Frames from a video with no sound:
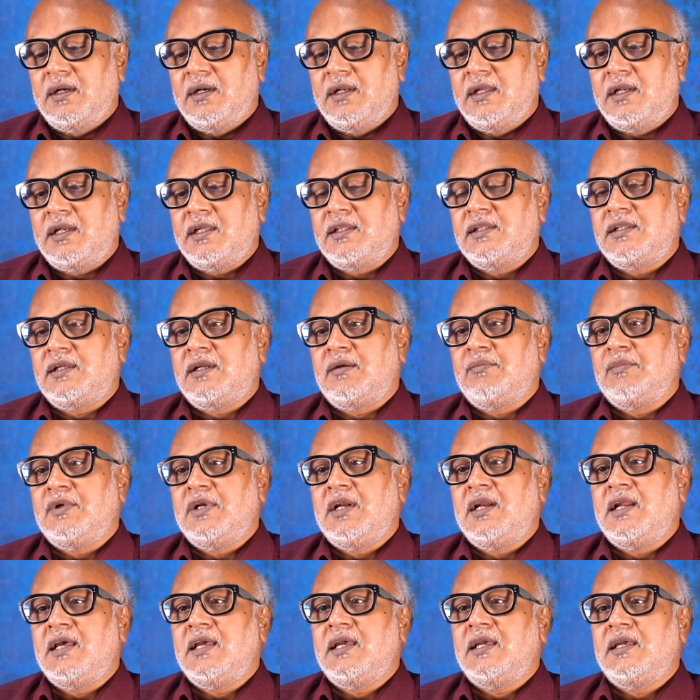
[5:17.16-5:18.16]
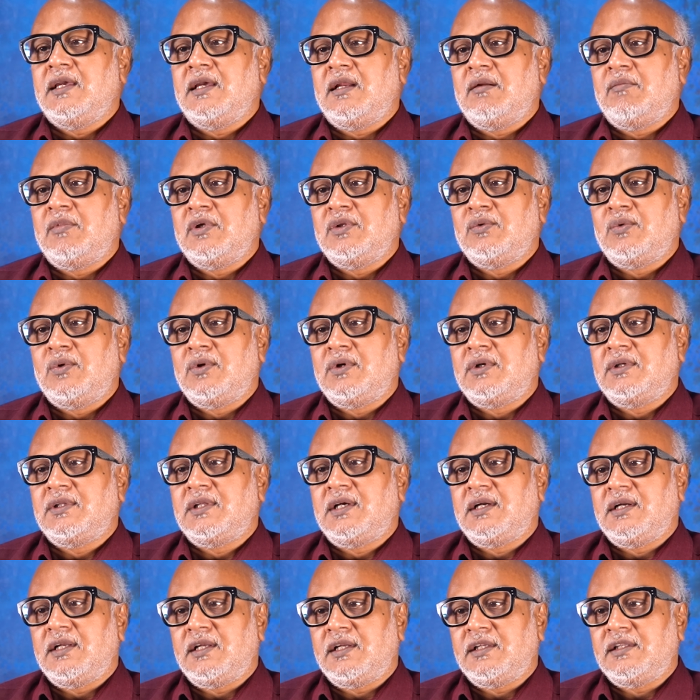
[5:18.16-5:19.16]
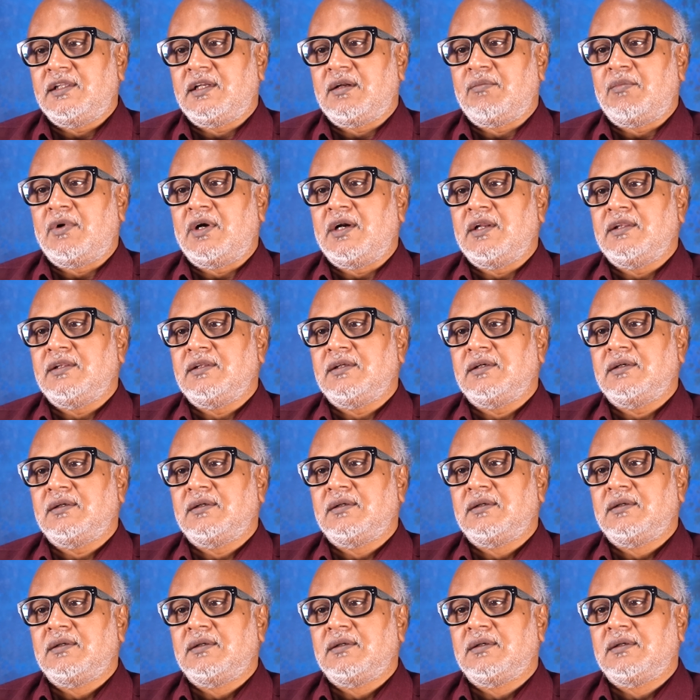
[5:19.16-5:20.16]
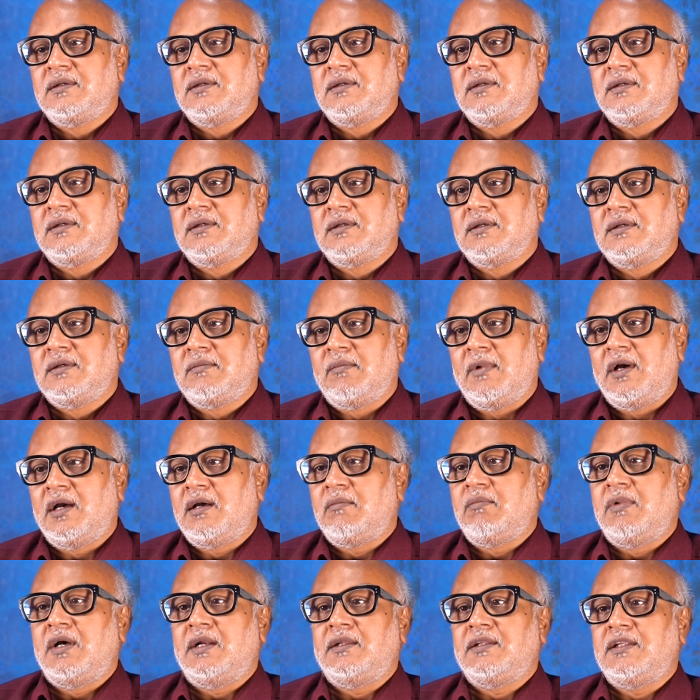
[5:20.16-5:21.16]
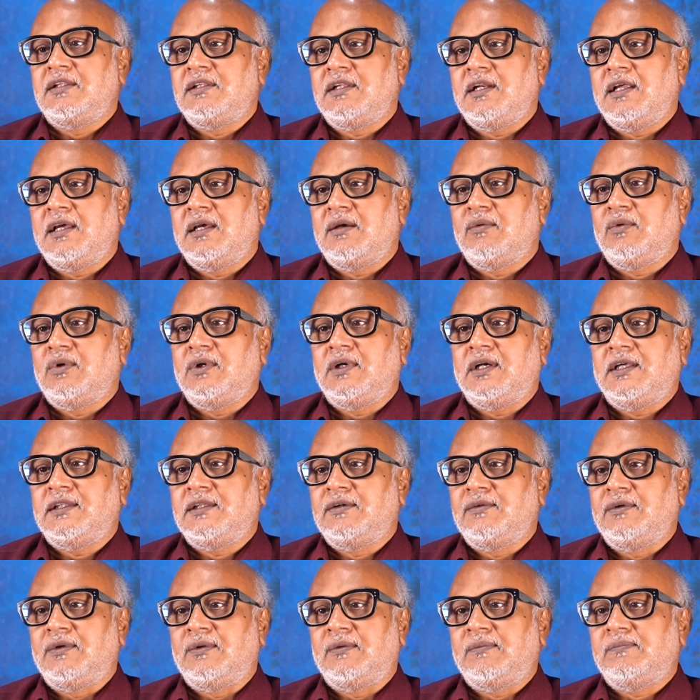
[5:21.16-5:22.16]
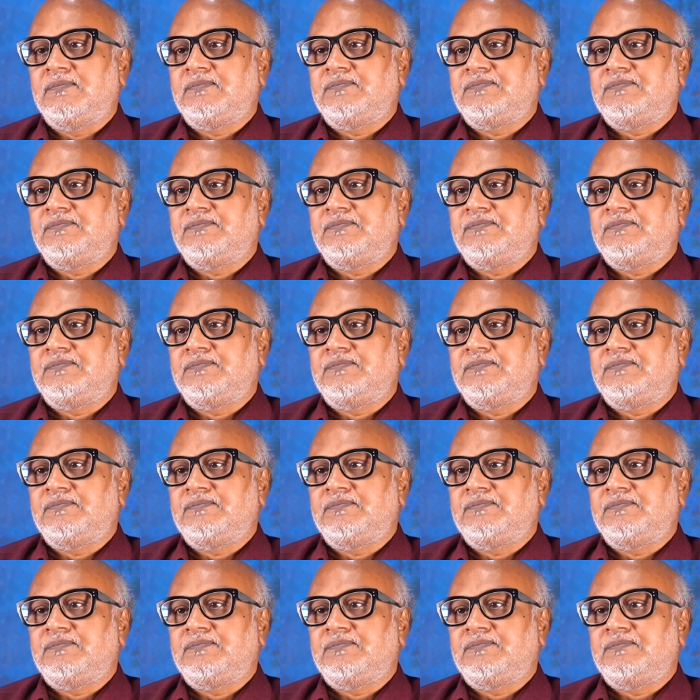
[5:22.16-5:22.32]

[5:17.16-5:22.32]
நிரந்தரம் இல்லை என்பது ஒன்று தான் நிரந்தரமானது மகாபாரதத்தில் ஒரு கதை வரும்